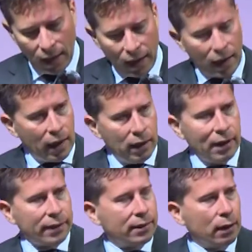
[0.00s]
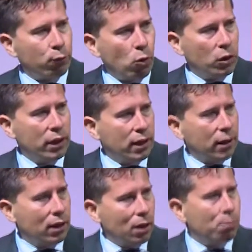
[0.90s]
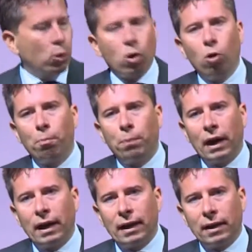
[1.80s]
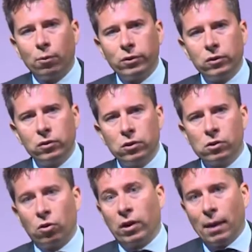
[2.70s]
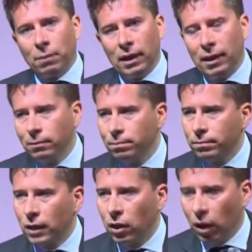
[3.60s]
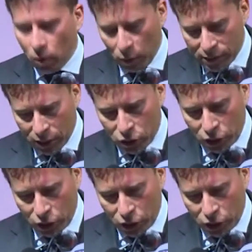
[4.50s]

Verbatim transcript: et il était fourni un, bureau par son ami euh, Winston